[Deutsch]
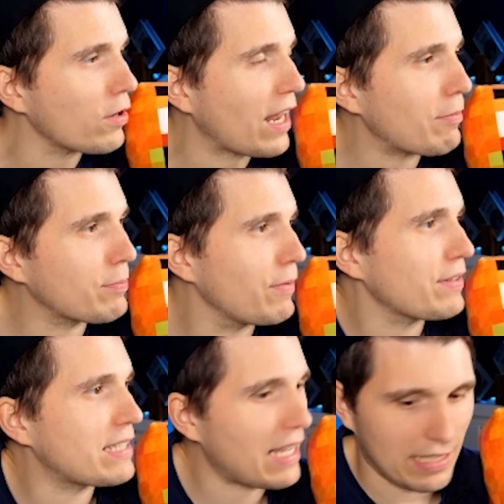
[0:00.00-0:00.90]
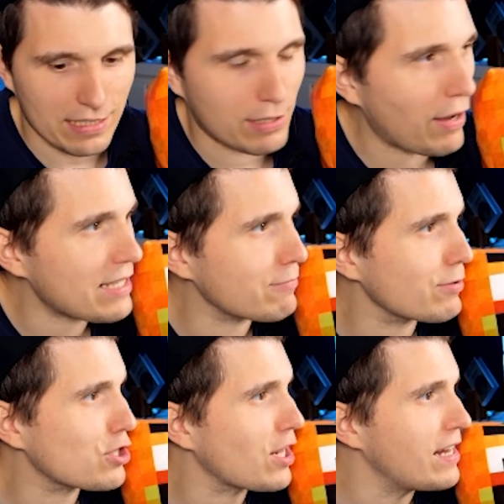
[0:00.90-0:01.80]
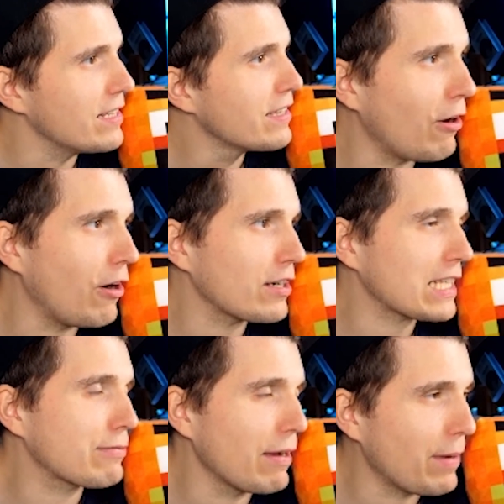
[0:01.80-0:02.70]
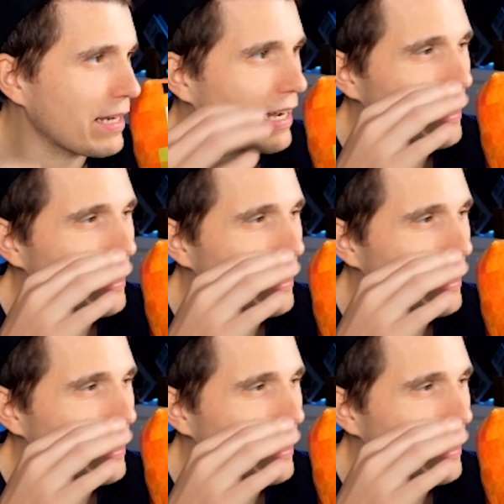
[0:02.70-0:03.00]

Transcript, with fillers: oh, da habe ich mir was Leckeres zu essen bestellt. Oh, das war immer